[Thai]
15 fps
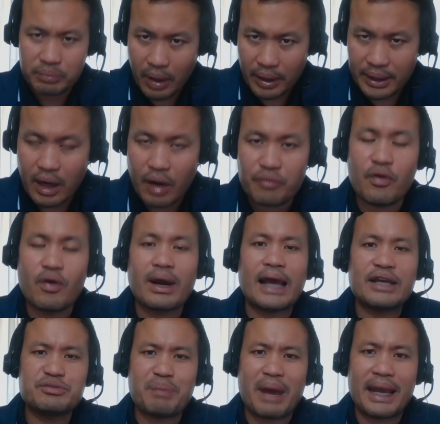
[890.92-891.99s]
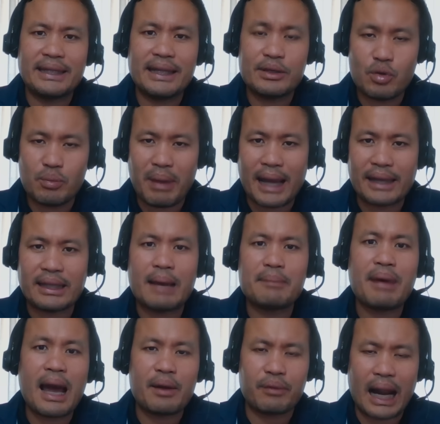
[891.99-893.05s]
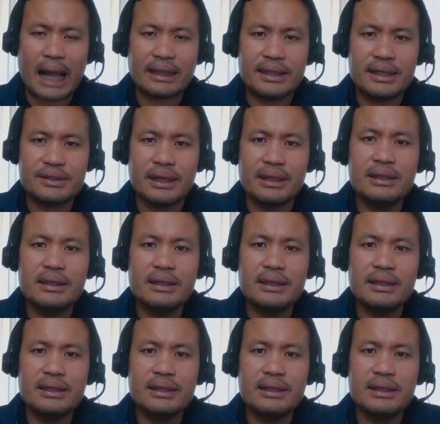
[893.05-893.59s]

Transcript: ตอนนี้ก็โฟกัสไปนโยบายทางภาครัฐที่จะ